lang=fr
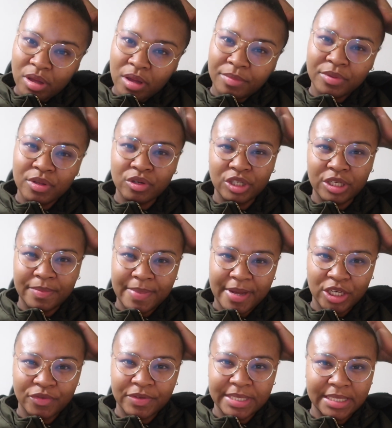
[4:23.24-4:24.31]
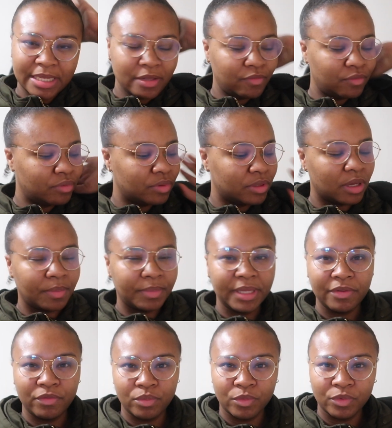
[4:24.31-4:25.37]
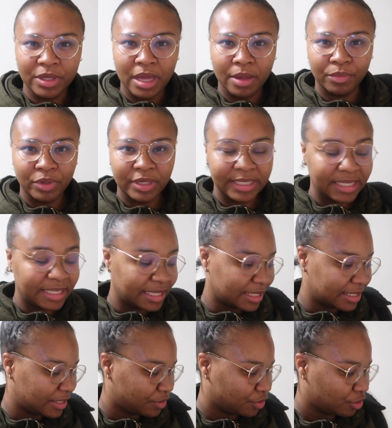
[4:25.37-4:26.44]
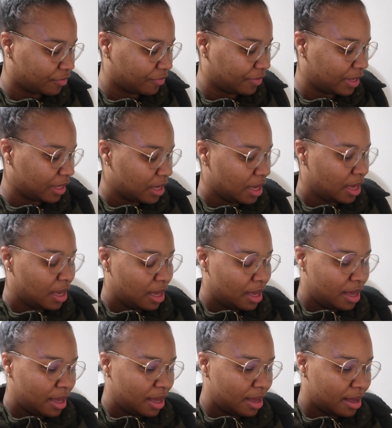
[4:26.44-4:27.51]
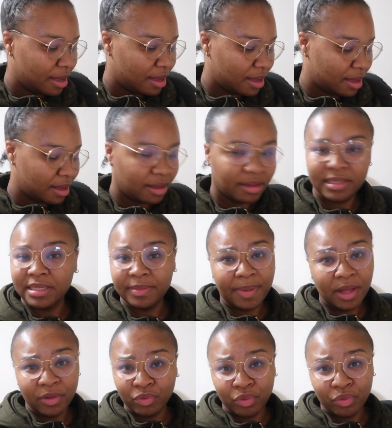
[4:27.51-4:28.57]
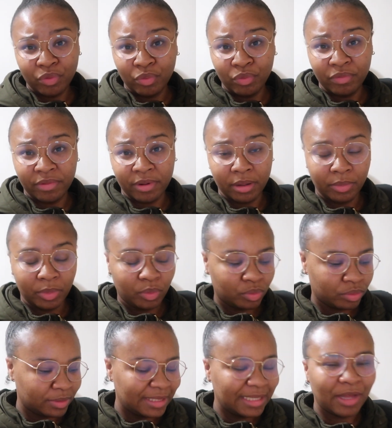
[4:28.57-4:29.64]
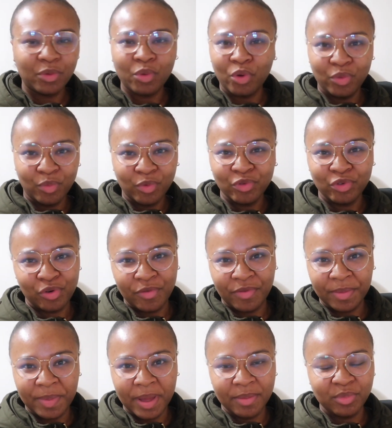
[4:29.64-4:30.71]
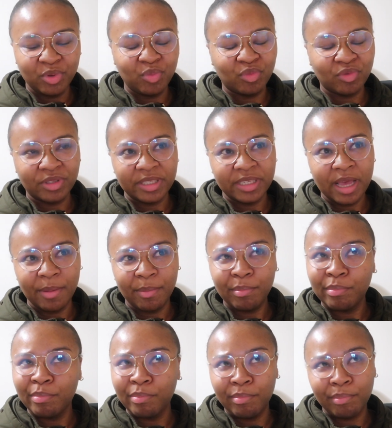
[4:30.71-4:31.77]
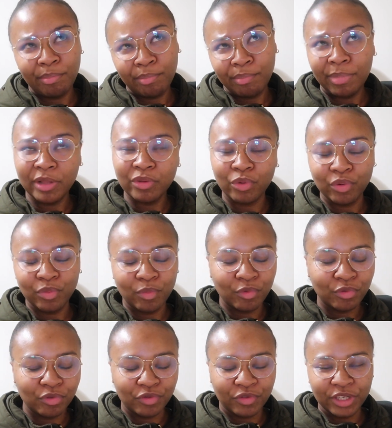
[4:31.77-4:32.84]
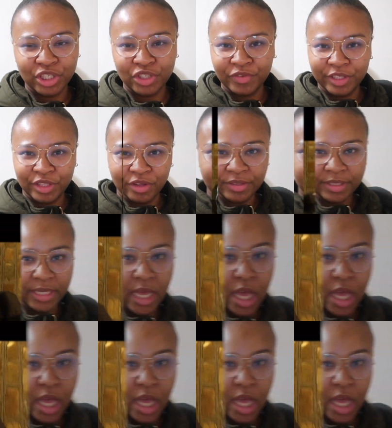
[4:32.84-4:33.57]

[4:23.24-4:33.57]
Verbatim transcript: En même temps, je sais pas, je vais essayer de vous emmener, vous montrer un peu les exercices que je fais. Euh, c'est pas un truc de ouf, hein, mais bon. S'il y a trop de monde, je le fais pas, mais bon, s'il y a pas trop de monde, je vais, je vais tenter.